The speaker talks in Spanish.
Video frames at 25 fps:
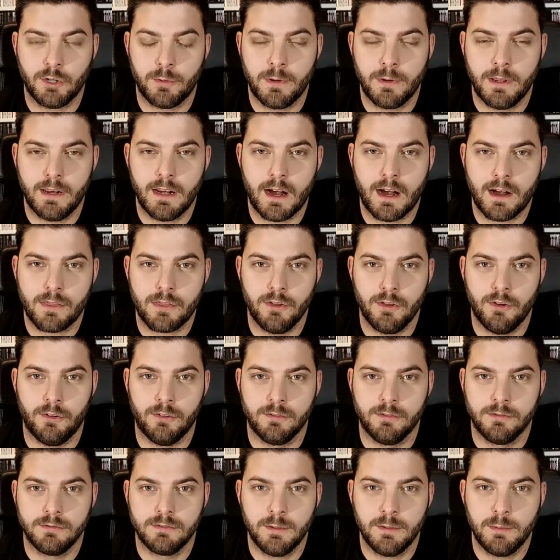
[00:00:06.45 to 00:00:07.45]

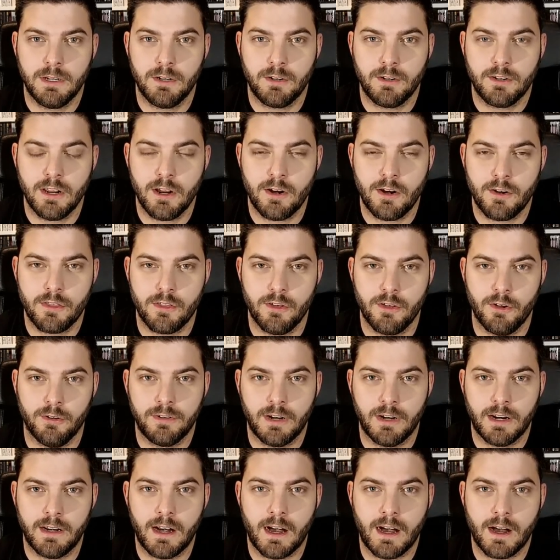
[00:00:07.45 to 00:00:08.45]
Cominarcio, Iberioscriarcio,
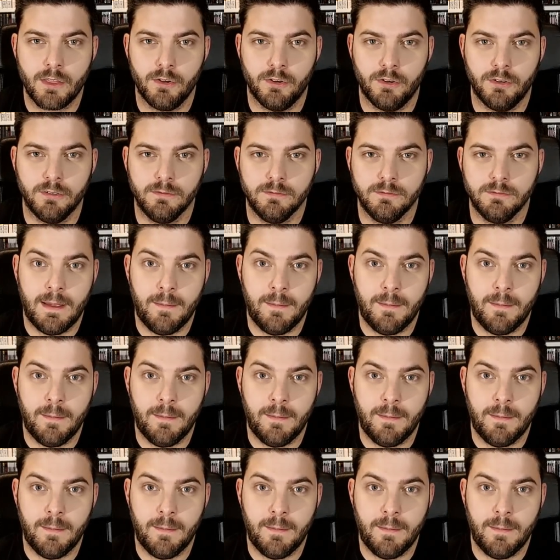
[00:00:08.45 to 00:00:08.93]
Flanardo.